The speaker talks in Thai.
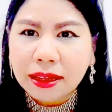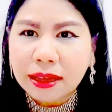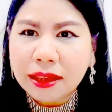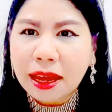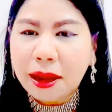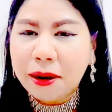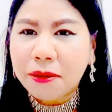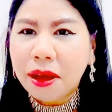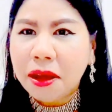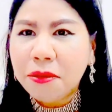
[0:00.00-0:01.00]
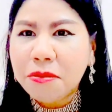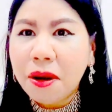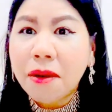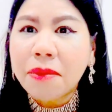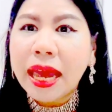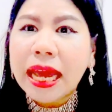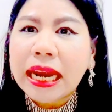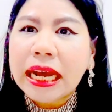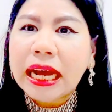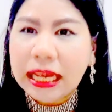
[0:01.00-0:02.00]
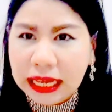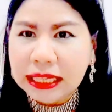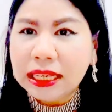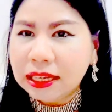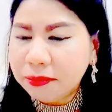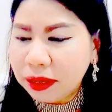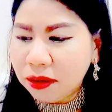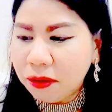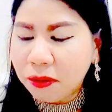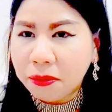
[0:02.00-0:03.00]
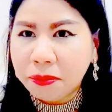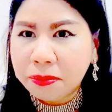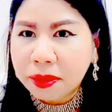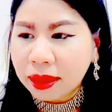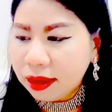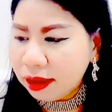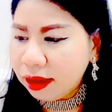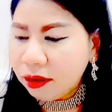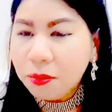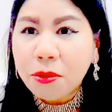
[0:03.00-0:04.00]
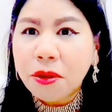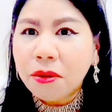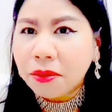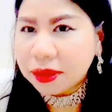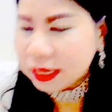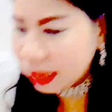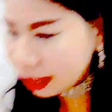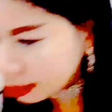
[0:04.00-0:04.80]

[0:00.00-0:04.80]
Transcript: ตั้งแต่รุ่นพ่อแม่นะคะ อันนี้เป็นของครอบครัวของหมอนีน่า